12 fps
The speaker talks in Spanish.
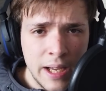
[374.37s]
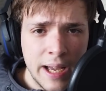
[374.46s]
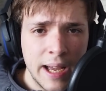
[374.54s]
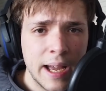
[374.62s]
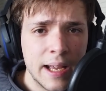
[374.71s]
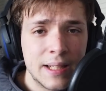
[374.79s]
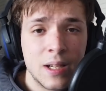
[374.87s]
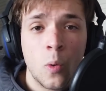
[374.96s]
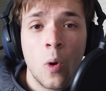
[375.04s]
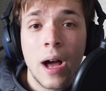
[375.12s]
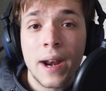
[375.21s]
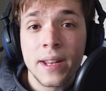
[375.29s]
eh, si
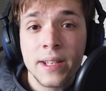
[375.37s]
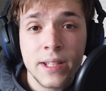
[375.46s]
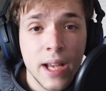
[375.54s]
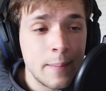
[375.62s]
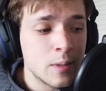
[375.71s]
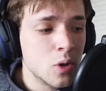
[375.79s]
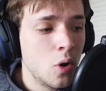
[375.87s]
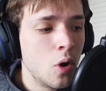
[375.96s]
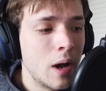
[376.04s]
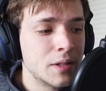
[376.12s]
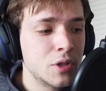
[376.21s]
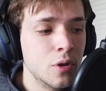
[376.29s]
juega Rhys James o
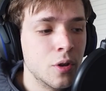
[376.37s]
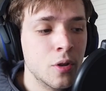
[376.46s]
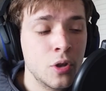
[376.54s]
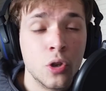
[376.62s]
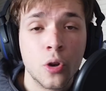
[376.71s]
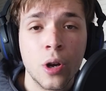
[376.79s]
Hudson Odoi.